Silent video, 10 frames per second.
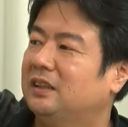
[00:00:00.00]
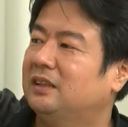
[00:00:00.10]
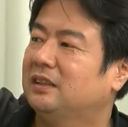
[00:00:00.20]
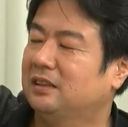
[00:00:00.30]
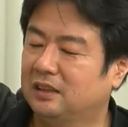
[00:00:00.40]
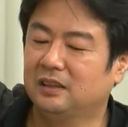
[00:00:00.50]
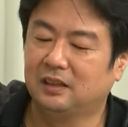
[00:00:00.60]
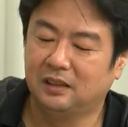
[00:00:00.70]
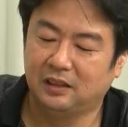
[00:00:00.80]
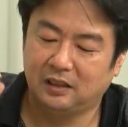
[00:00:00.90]
うん
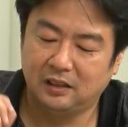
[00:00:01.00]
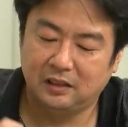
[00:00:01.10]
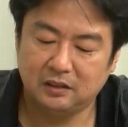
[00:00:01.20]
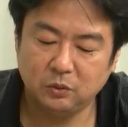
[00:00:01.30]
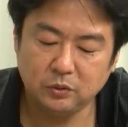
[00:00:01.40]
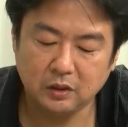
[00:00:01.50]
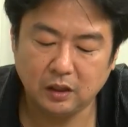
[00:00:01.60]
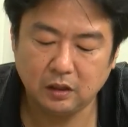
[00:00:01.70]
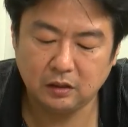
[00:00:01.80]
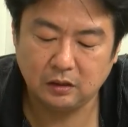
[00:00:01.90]
そういうや
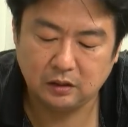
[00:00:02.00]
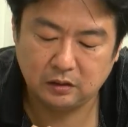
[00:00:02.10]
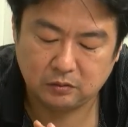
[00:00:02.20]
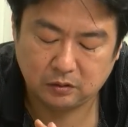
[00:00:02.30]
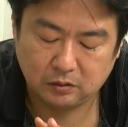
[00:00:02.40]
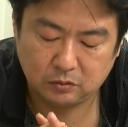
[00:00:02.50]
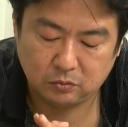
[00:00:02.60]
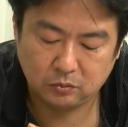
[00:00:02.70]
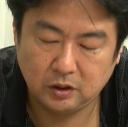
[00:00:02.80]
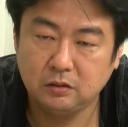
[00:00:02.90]
はり何て言うのんなそ
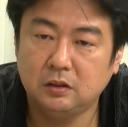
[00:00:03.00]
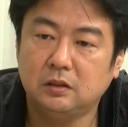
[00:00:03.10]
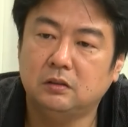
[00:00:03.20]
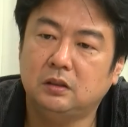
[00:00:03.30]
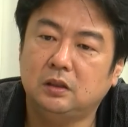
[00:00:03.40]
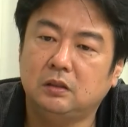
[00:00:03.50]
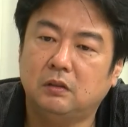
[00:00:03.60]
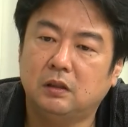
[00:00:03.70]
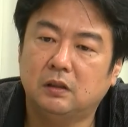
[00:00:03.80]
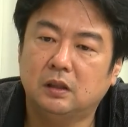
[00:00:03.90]
の現実に
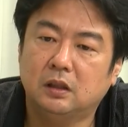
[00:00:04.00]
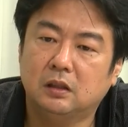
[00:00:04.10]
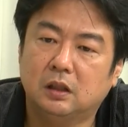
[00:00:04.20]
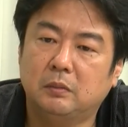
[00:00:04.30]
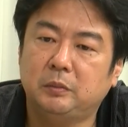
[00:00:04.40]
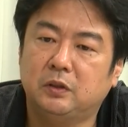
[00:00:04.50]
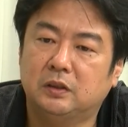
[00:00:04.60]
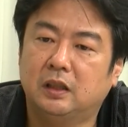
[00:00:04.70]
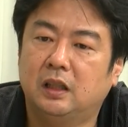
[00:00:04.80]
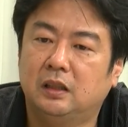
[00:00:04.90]
我々が生身の
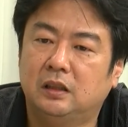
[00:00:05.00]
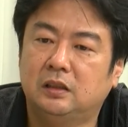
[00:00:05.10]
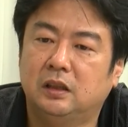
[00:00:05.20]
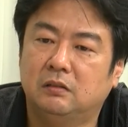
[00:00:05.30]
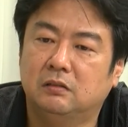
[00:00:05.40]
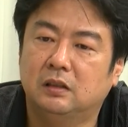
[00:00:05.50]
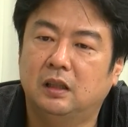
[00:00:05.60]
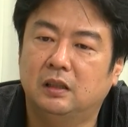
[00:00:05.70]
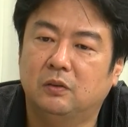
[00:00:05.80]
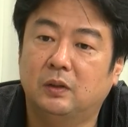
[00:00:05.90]
世界で生きてる
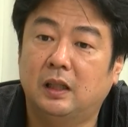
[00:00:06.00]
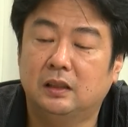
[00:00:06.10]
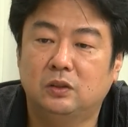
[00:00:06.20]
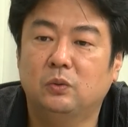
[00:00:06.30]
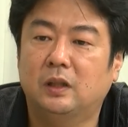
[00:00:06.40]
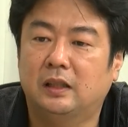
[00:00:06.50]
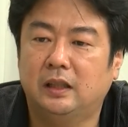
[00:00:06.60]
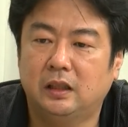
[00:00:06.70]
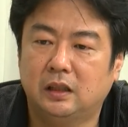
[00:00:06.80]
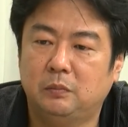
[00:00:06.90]
中での勘とか
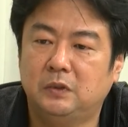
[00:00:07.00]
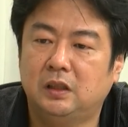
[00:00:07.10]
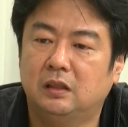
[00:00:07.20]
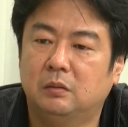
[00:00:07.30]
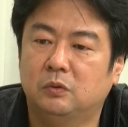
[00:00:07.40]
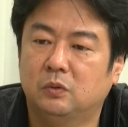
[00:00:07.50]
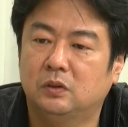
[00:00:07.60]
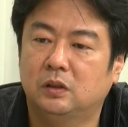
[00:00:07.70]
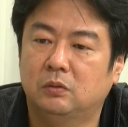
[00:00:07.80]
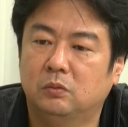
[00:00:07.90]
経験みたいなものっ
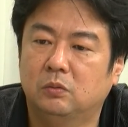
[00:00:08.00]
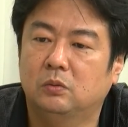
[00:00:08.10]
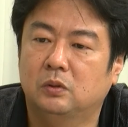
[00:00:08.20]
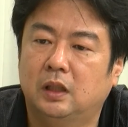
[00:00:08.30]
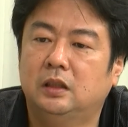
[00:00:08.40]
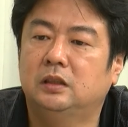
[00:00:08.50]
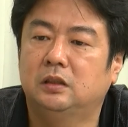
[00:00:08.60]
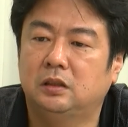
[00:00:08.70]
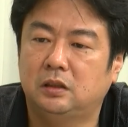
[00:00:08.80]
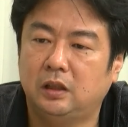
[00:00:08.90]
ていうのを大事
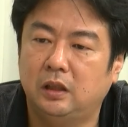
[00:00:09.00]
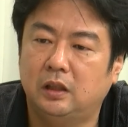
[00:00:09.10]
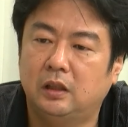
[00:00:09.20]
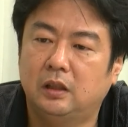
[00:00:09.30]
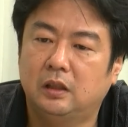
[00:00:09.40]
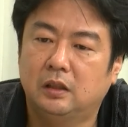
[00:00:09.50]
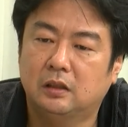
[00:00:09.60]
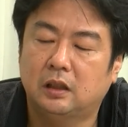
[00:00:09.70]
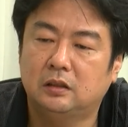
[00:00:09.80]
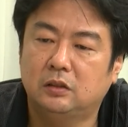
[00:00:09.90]
にして
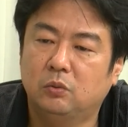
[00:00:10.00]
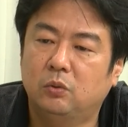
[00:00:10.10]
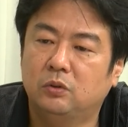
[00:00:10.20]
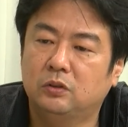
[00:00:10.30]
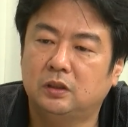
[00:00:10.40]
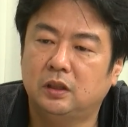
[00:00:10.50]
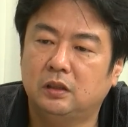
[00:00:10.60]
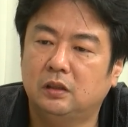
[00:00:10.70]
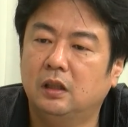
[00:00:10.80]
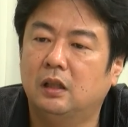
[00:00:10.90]
他人と交流してい
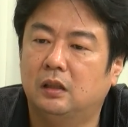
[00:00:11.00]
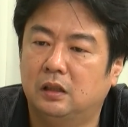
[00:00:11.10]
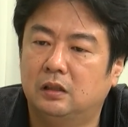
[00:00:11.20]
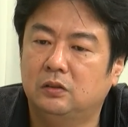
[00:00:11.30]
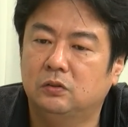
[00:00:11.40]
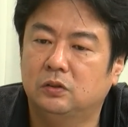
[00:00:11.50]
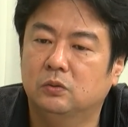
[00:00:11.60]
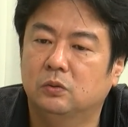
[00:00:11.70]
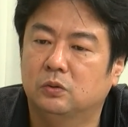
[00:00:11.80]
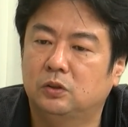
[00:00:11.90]
きながらねニュース
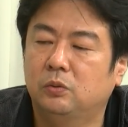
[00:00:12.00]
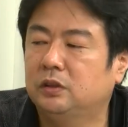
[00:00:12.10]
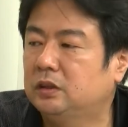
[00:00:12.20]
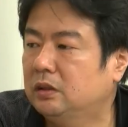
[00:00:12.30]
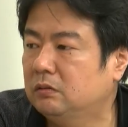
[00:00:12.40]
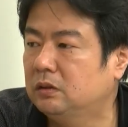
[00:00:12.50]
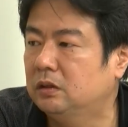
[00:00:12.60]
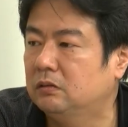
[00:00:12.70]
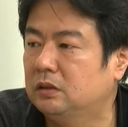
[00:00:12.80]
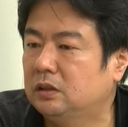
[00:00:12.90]
を消費していくって
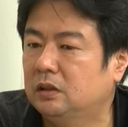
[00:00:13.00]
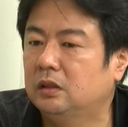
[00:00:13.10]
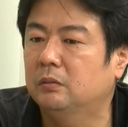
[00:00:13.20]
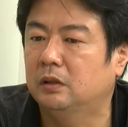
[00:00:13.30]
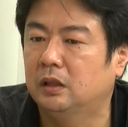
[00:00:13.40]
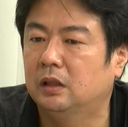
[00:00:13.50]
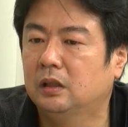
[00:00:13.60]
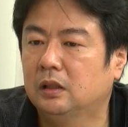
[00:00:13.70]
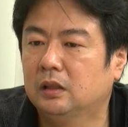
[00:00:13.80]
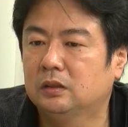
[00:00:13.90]
いうふうにしていけばね、
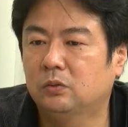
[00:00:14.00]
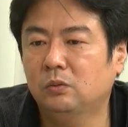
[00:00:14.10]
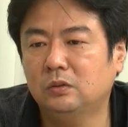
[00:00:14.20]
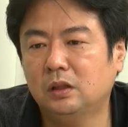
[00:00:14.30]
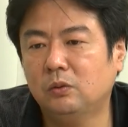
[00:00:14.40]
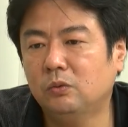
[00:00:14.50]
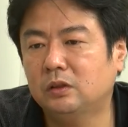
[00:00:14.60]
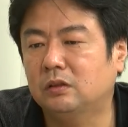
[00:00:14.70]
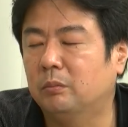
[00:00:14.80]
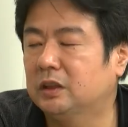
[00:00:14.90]
ええ、そんなに大
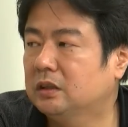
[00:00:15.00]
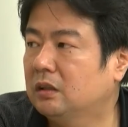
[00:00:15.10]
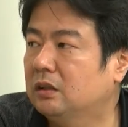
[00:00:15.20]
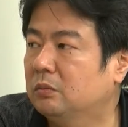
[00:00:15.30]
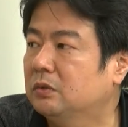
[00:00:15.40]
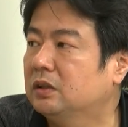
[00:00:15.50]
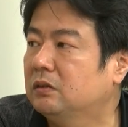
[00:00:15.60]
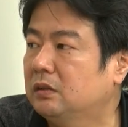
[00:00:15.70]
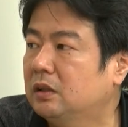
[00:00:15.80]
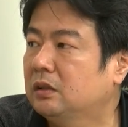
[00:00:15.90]
きくは間違いないと思うん
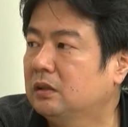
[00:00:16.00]
ですよね。